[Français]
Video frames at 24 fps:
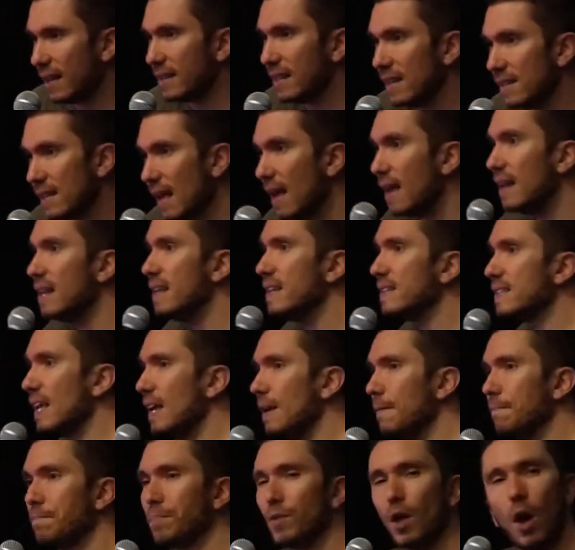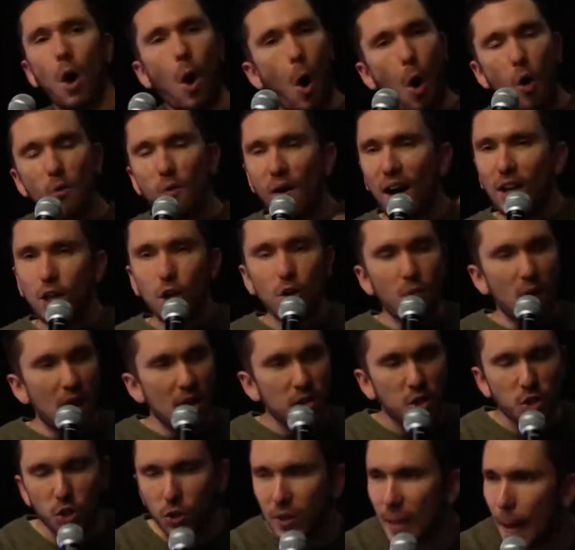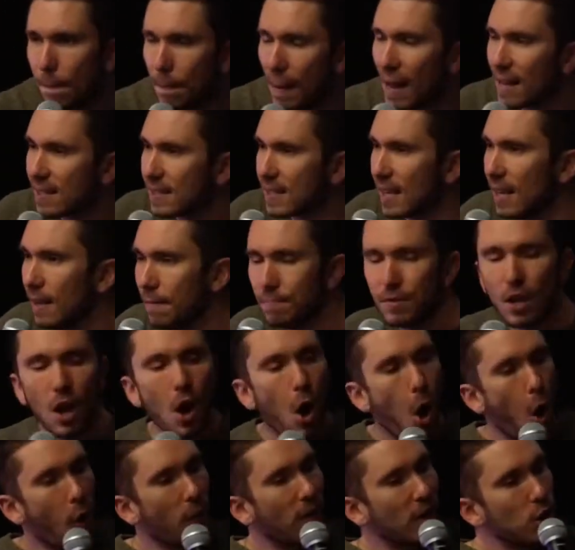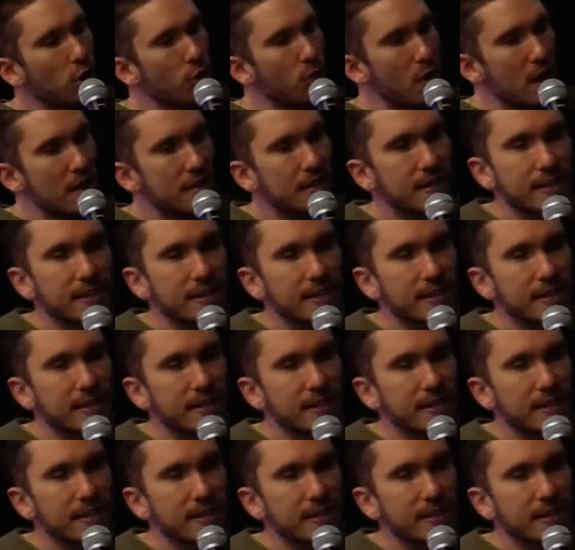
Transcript: elles disent à Élisée, on va devoir se déplacer, on va devoir